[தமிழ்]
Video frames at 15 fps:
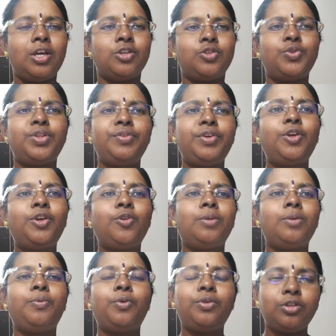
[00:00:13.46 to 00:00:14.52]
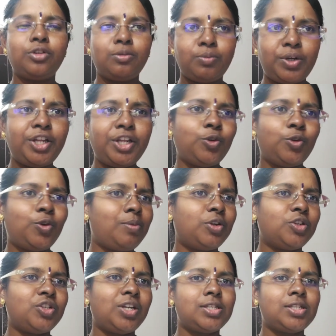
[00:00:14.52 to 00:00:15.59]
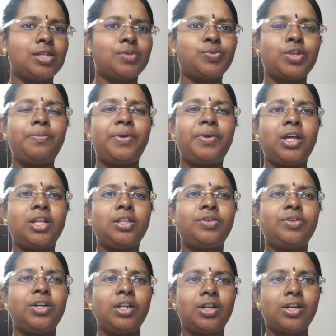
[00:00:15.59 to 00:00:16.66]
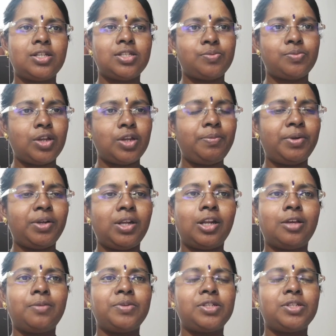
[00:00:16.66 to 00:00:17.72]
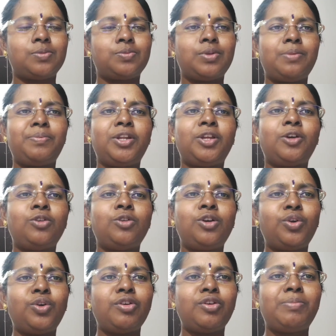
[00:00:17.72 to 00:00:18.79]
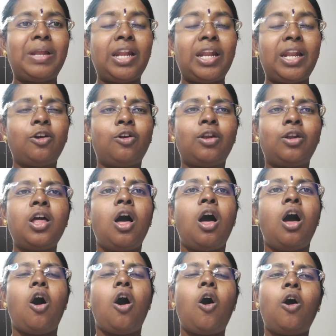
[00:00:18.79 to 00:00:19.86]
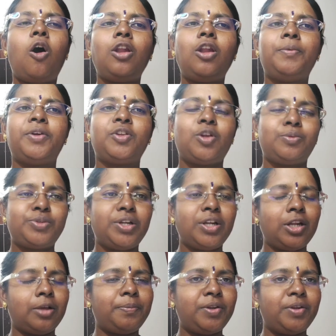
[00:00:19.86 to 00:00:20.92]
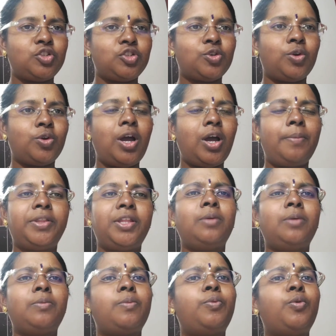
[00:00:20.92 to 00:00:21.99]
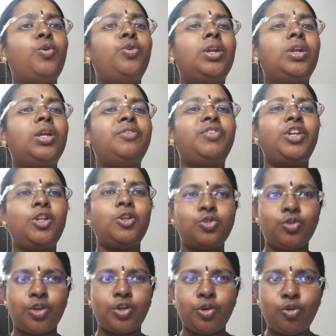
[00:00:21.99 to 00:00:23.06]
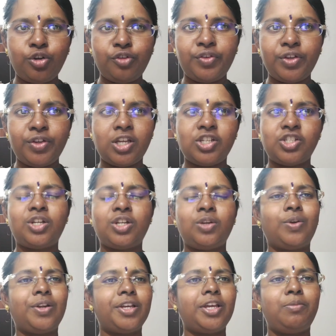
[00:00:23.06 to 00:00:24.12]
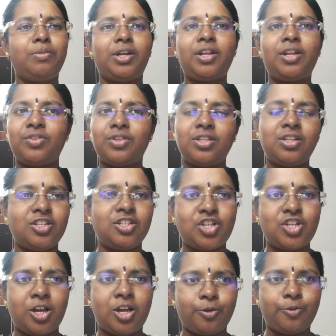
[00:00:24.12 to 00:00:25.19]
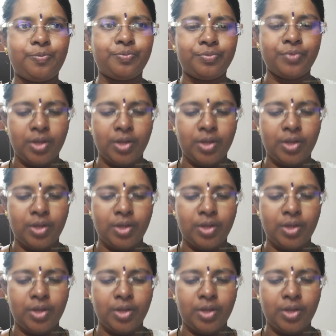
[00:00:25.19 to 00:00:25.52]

ஸோ இந்த வீடியோக்குள்ளே போகிறதுக்கு முன்னாடி இன்னும் நம்மளோட சேனல் சப்ஸ்கிரைப் பண்ணாதவங்க ரெக்கில் சப்ஸ்கிரைப் பண்ணி கிளிக் பண்ணி சப்ஸ்கிரைப் பண்ணிக்கோங்க கூட பெல் ஐக்கானில் ஆல் அப்படிங்கிற ஆப்ஷனை கிளிக் பண்ணி வச்சுக்கோங்க அப்போ தான் நம்ம போடுற வீடியோஸோட நோட்டிஃபிகேஷன் உங்களுக்கு இமீடியாக வந்து ரீச் ஆகும்